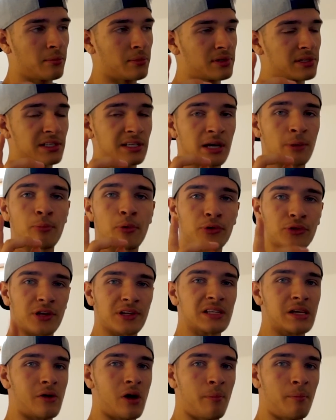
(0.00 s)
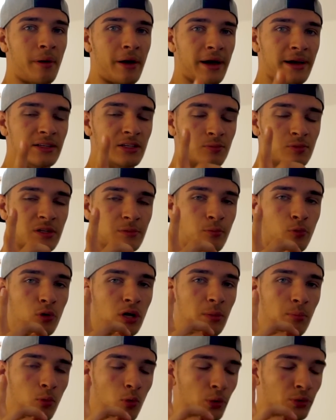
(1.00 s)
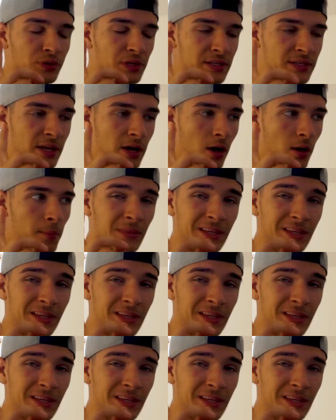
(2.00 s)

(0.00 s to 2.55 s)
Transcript: mais ce qui est important à savoir par exemple, c'est pour les processeurs